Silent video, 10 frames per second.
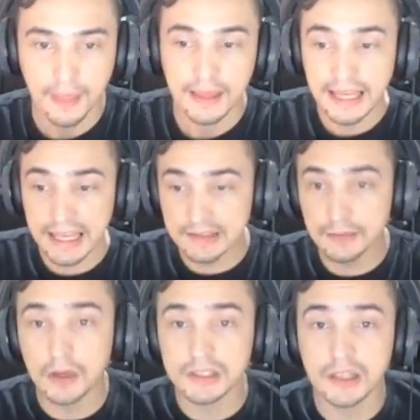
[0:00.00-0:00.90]
Esse
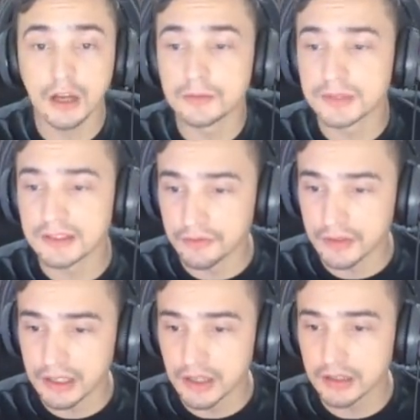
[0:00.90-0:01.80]
mod aqui, ó, como vocês estão
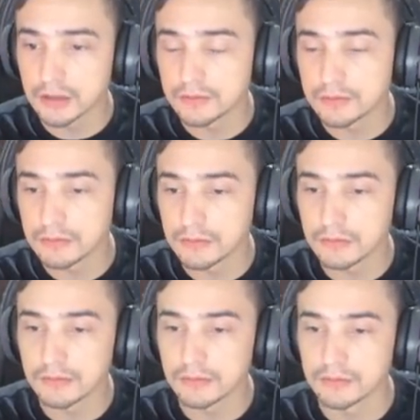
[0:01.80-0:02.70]
vendo aqui, ó, tem
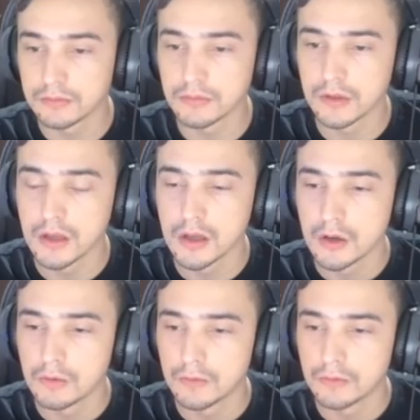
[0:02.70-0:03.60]
um,
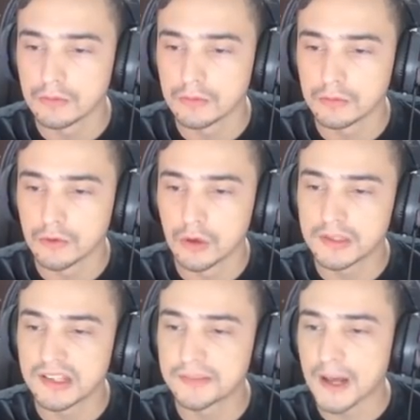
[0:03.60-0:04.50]
um
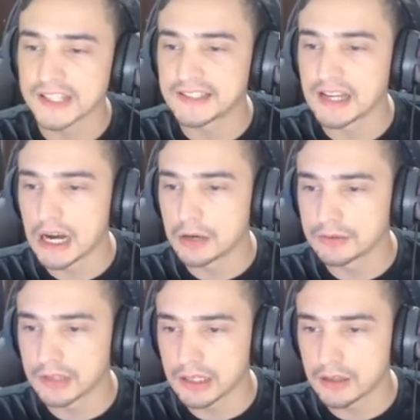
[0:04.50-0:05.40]
ônibus espacial,
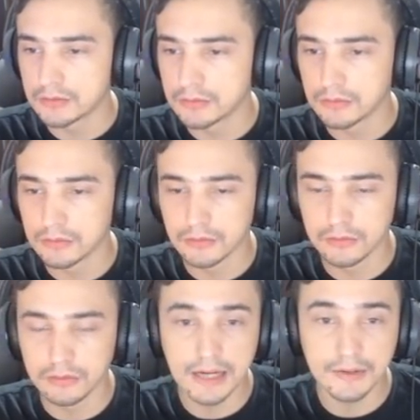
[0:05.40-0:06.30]
tem aqui um
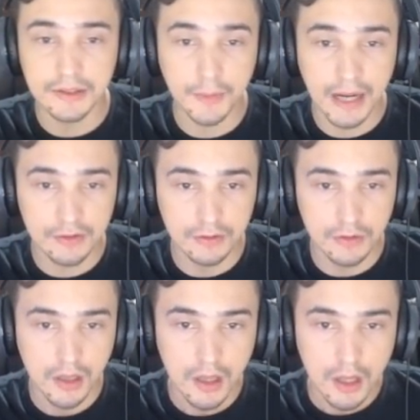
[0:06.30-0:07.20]
lugar no espaço.
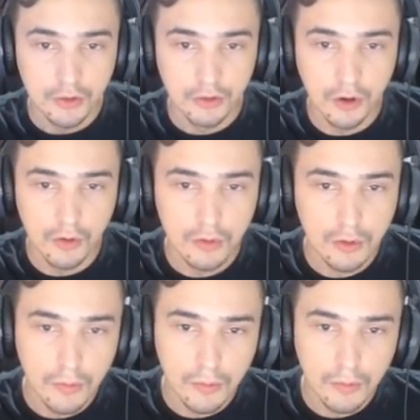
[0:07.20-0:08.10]
No
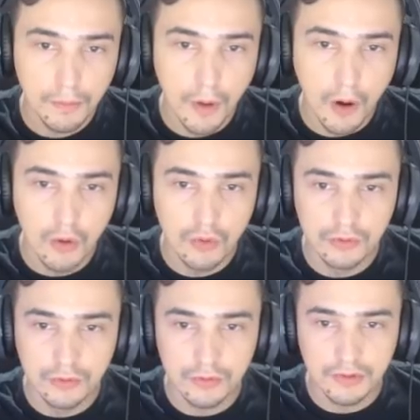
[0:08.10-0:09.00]

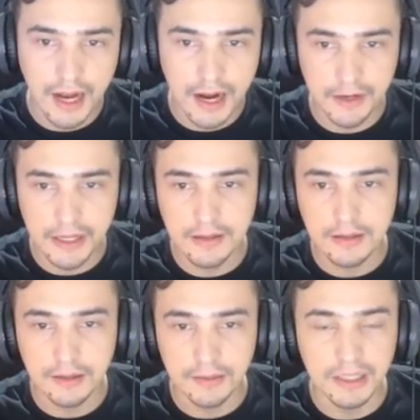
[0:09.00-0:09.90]
Boundary
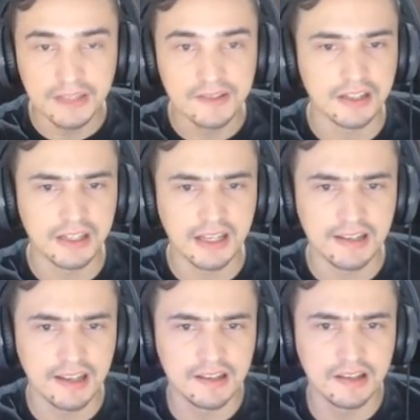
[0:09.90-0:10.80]
Limits, acho que é
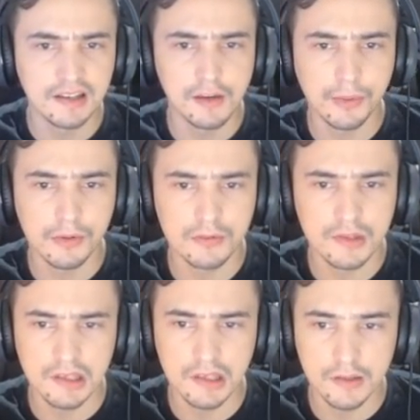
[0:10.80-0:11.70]
assim que se
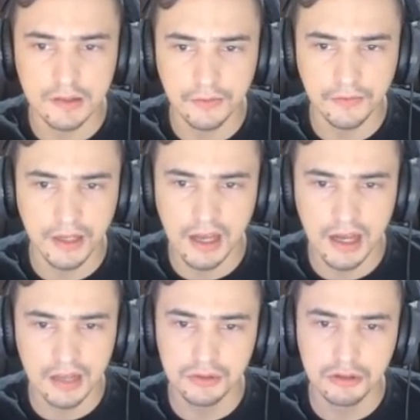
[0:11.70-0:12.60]
pronuncia, se eu falei,
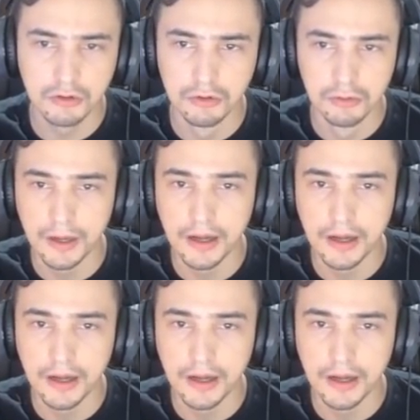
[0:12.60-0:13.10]
ah, desculpa.